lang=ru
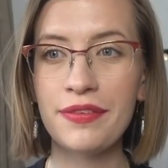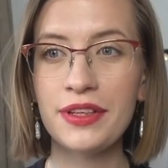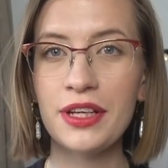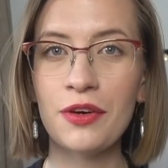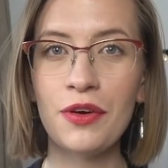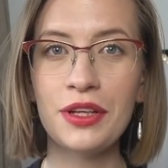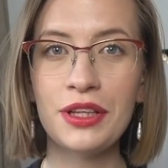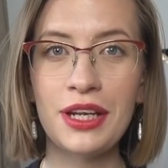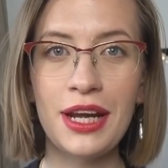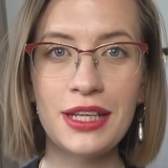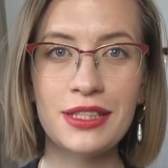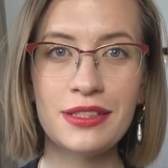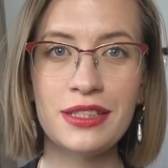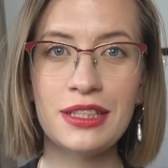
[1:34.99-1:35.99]
второе,
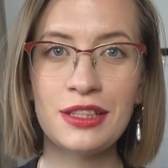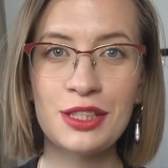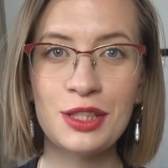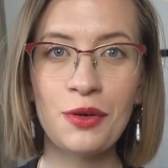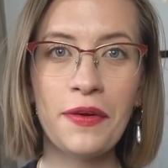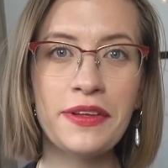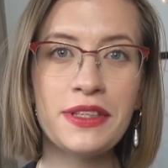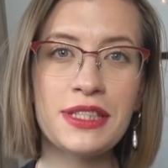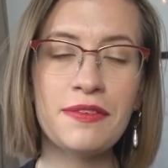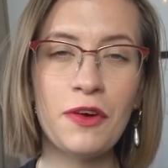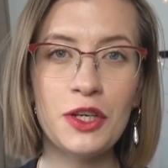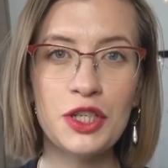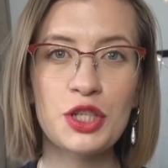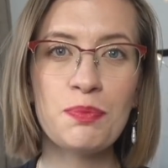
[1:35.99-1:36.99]
третье стоит
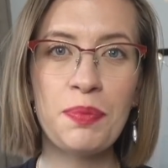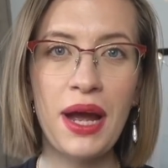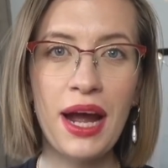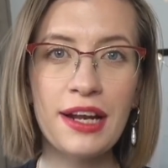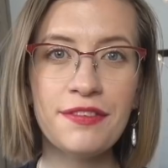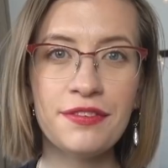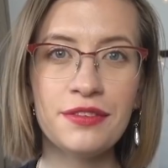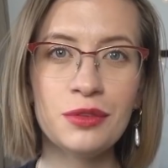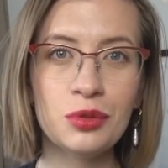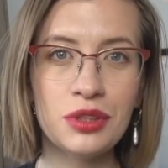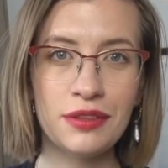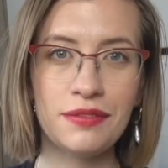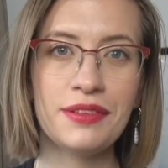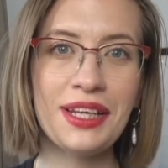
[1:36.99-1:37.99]
всего лишь 5
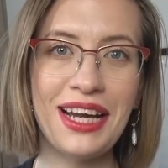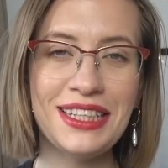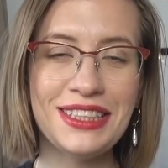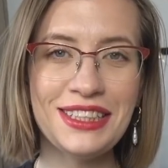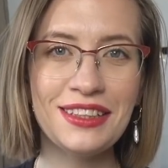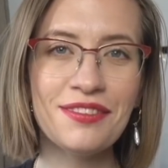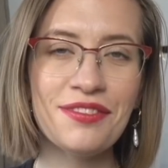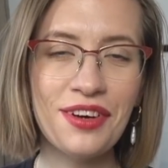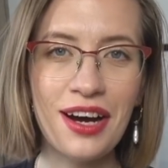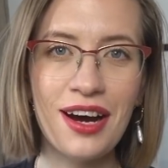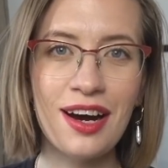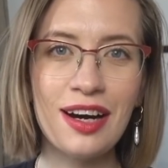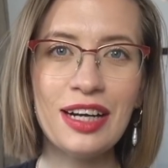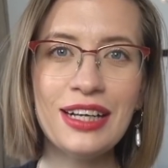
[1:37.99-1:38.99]
фунтов, дайте
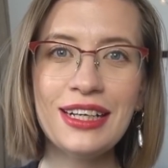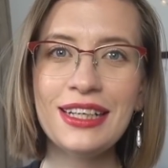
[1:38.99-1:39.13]
2.